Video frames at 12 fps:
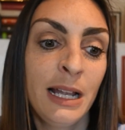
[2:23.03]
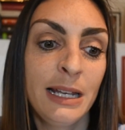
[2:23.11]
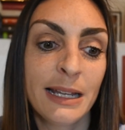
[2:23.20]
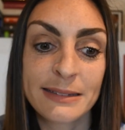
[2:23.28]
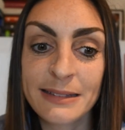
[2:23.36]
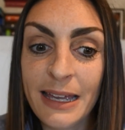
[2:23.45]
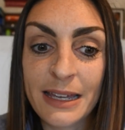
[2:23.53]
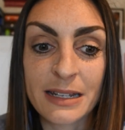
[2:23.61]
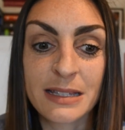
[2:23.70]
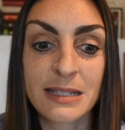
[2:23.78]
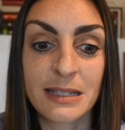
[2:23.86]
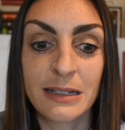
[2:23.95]
La
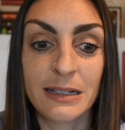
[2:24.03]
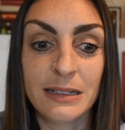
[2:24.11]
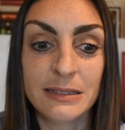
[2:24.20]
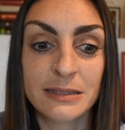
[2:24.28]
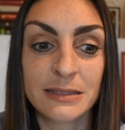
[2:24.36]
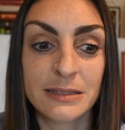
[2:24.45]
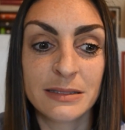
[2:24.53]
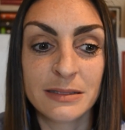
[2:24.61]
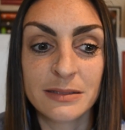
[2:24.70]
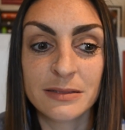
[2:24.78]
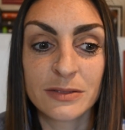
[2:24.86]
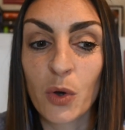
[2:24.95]

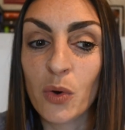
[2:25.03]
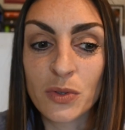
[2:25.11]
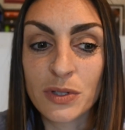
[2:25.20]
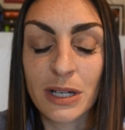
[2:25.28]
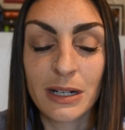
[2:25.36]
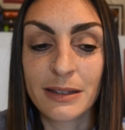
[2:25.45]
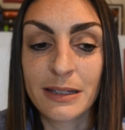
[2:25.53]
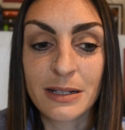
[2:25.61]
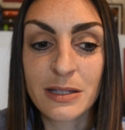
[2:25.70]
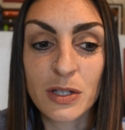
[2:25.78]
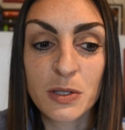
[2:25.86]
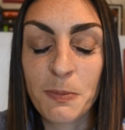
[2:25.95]
terza eh, cosa, la
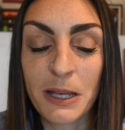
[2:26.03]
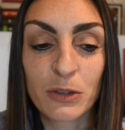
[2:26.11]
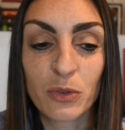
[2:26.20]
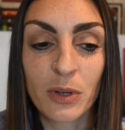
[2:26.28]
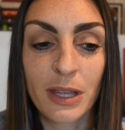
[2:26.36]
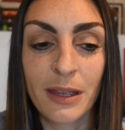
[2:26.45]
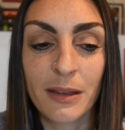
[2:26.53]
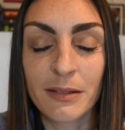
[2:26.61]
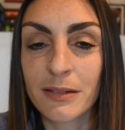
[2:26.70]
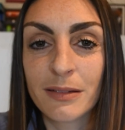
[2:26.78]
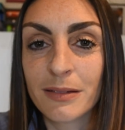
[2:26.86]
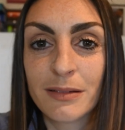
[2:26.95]
terzo aspetto che eh,
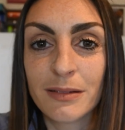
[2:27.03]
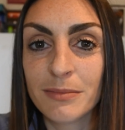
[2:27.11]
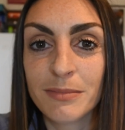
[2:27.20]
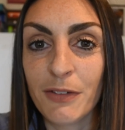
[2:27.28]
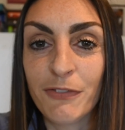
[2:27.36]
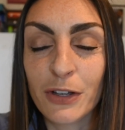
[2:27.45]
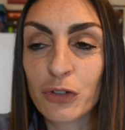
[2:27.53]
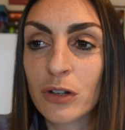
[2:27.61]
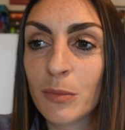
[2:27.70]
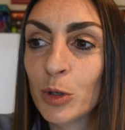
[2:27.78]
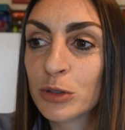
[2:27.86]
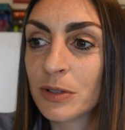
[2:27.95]
mi
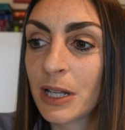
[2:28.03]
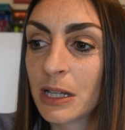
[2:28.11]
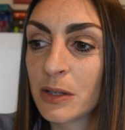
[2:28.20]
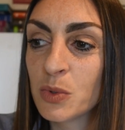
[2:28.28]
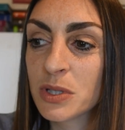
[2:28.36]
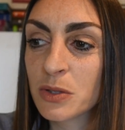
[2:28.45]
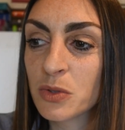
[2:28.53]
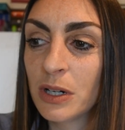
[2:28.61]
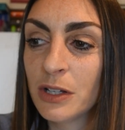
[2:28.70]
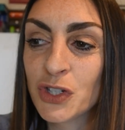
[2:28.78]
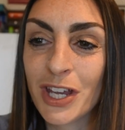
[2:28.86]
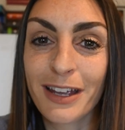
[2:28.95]
affascina molto della degustazione
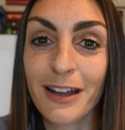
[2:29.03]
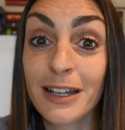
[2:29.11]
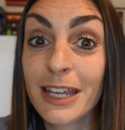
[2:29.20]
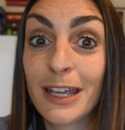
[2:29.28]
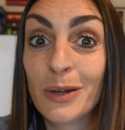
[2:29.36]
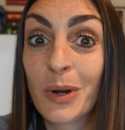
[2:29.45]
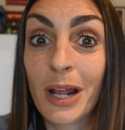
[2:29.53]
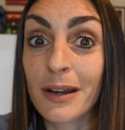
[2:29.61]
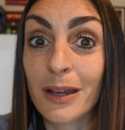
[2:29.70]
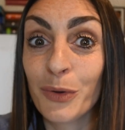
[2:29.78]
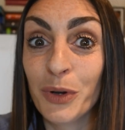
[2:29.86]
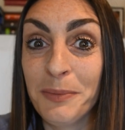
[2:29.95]
alla cieca è che non ha
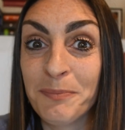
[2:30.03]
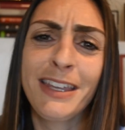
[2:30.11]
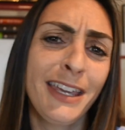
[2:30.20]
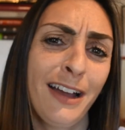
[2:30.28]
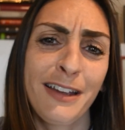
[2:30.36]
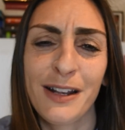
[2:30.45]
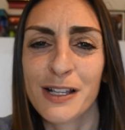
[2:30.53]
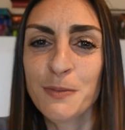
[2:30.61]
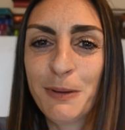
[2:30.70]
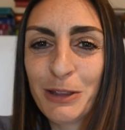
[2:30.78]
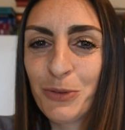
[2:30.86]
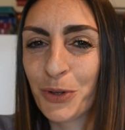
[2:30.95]
regole, che è anche
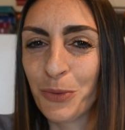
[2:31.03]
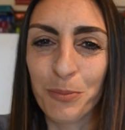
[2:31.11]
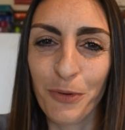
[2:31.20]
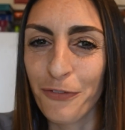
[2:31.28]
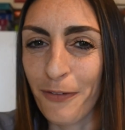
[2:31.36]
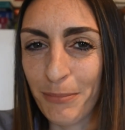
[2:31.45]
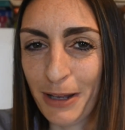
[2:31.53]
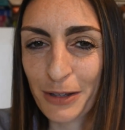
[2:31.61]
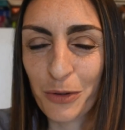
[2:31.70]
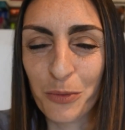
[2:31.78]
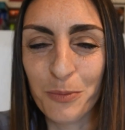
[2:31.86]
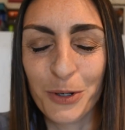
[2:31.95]
l'aspetto che un po' fa
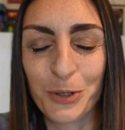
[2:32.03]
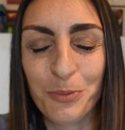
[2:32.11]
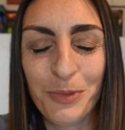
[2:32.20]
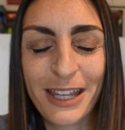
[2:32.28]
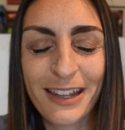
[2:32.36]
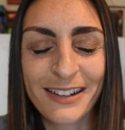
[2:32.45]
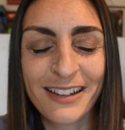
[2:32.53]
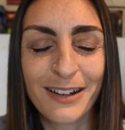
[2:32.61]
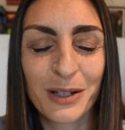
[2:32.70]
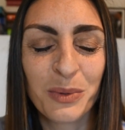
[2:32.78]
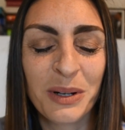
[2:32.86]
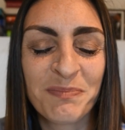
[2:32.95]
perdere un po' in un bicchiere
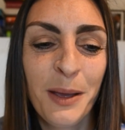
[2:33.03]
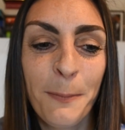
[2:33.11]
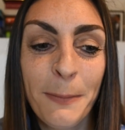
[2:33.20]
d'acqua.